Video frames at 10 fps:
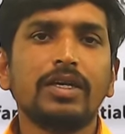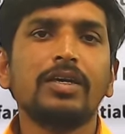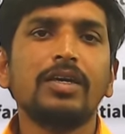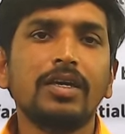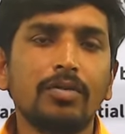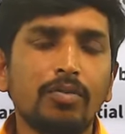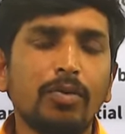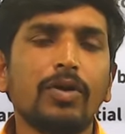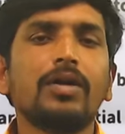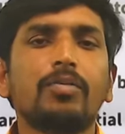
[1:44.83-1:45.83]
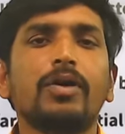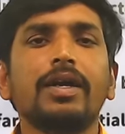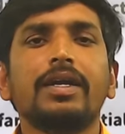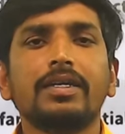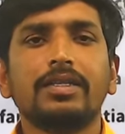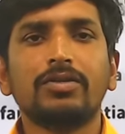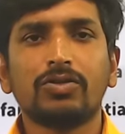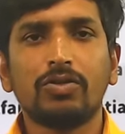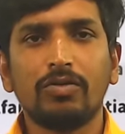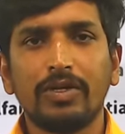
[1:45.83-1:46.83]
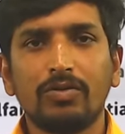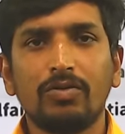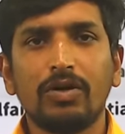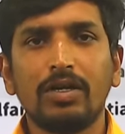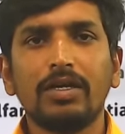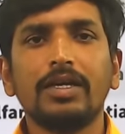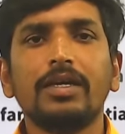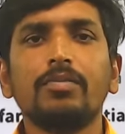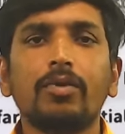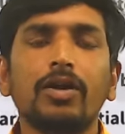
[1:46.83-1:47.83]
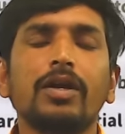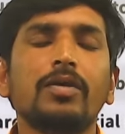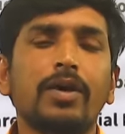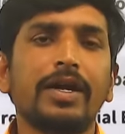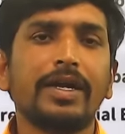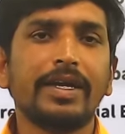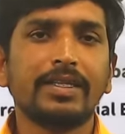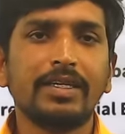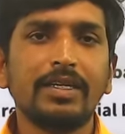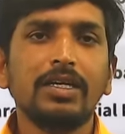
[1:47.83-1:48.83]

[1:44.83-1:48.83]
ఈ ఇంపార్టెంట్ పాయింట్ని అయితే దృష్టిలో పెట్టుకోవాలి ఈ ఇంపార్టెంట్ పాయింట్ని అయితే